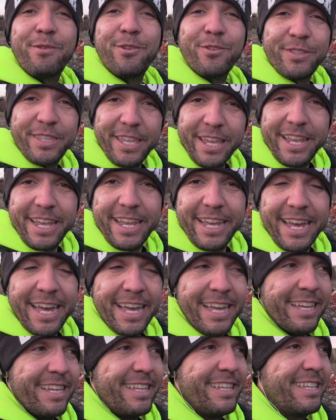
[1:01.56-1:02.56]

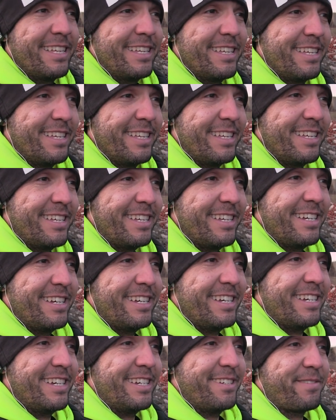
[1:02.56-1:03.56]
WTK
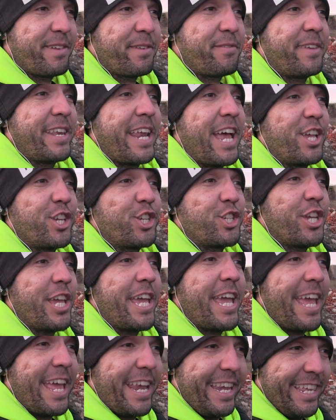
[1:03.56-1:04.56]
uh, vai virar
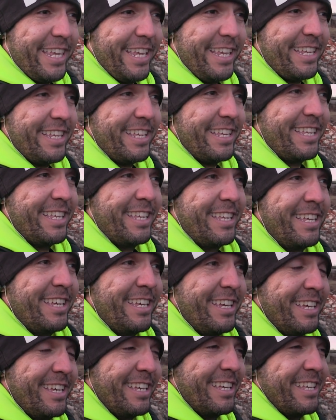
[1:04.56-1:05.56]
GL,
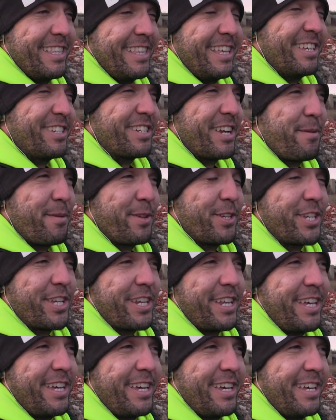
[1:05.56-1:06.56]
né? antigamente
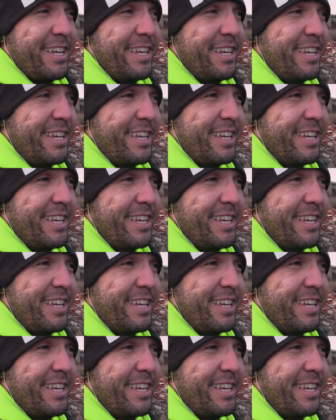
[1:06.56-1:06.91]
era